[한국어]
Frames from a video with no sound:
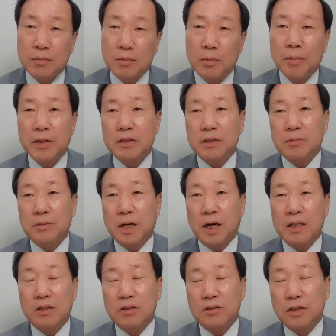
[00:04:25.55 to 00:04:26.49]
뭐
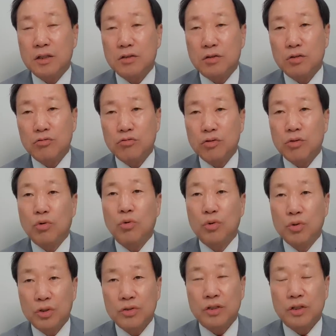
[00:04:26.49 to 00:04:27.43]
84년생 설도 있고
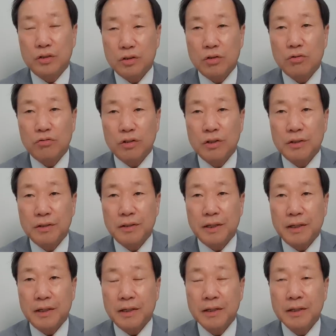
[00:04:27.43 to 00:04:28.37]
5년생 설도
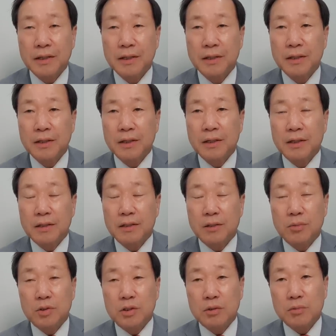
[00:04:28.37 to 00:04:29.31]
있는데
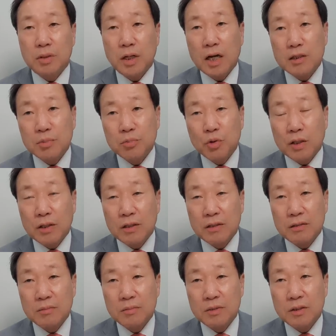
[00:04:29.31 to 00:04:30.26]
그러면 지금 40도 안
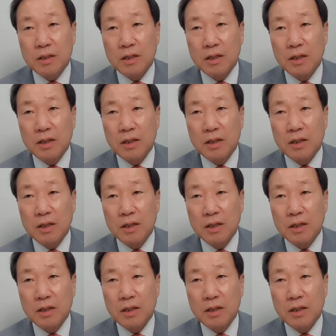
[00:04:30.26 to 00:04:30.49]
됐습니다.